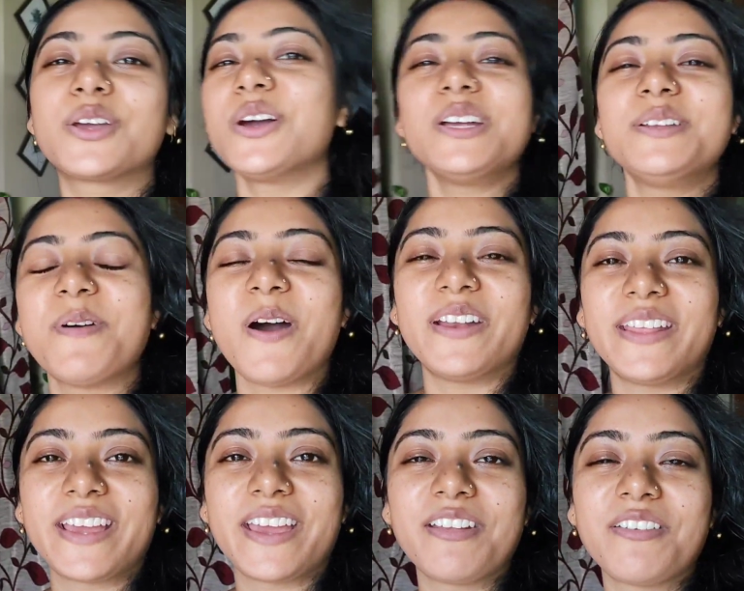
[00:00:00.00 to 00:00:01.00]
গুড
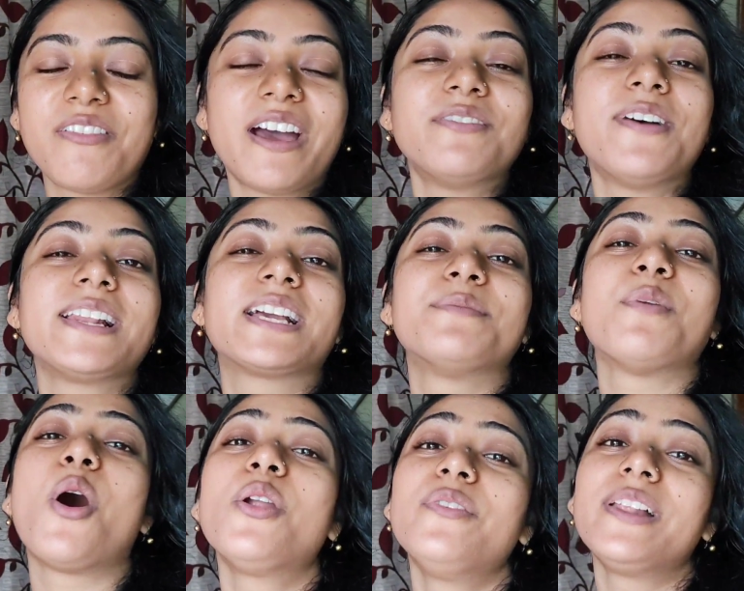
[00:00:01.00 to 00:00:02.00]
মর্নিং এভরিওয়ান ওয়েলকাম
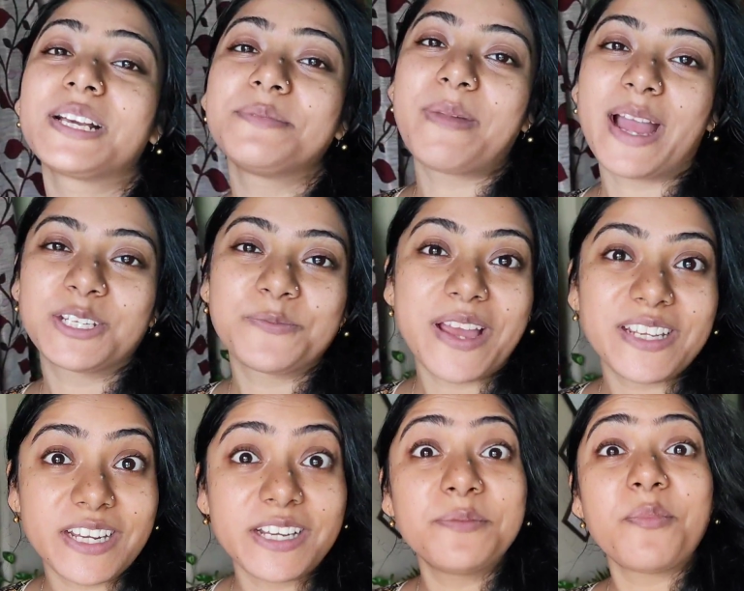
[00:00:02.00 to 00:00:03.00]
অর ওয়েলকাম ব্যাক টু মাই
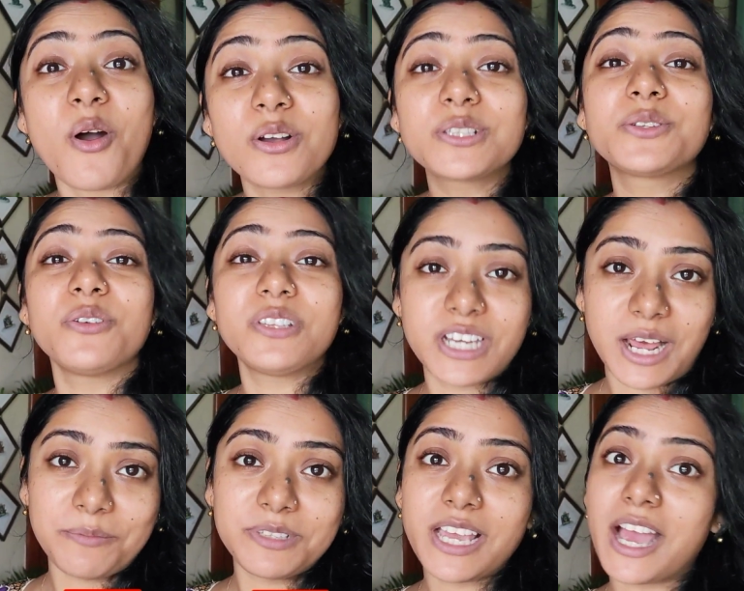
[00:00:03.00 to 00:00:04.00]
চ্যানেল বংস রোজ
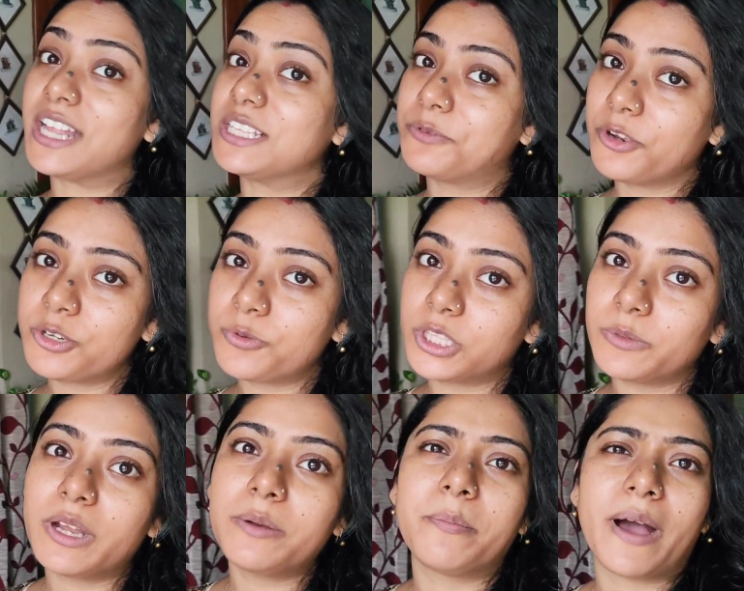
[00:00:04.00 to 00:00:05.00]
নামচা আজ
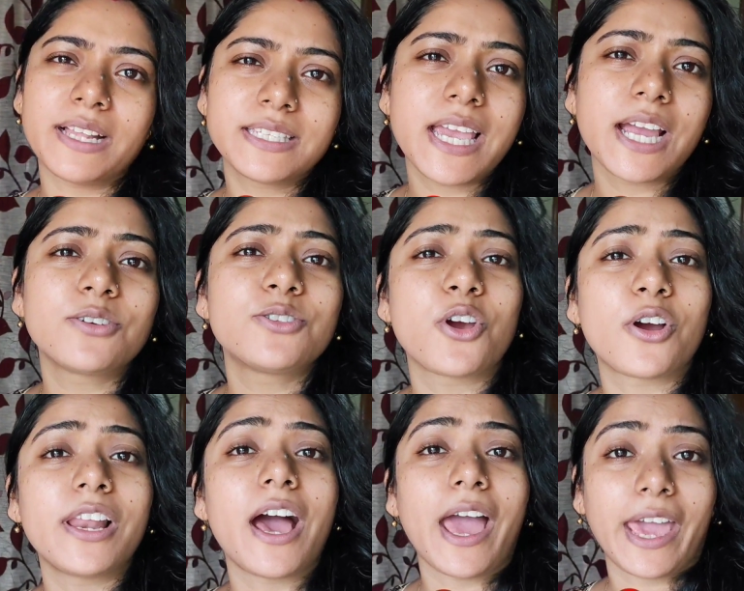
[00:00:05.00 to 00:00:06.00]
বৃহস্পতিবার বাজে এখন
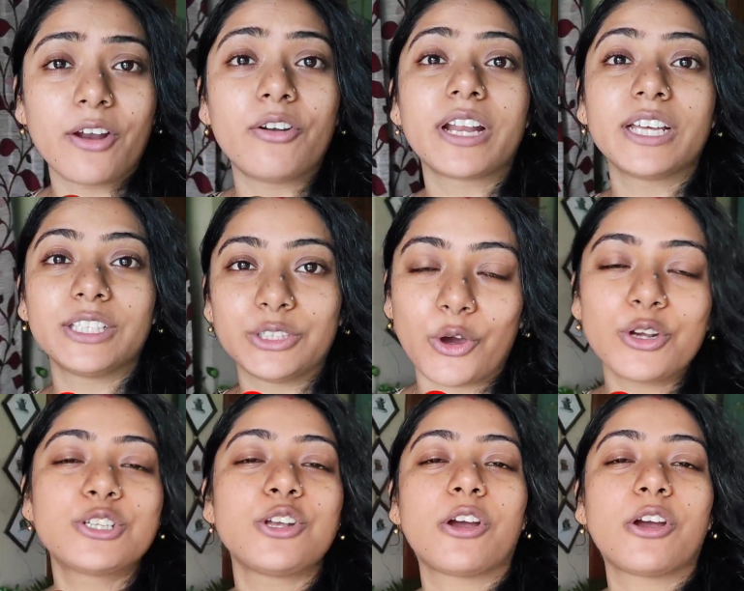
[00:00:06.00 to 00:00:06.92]
সকাল এগারোটা দশ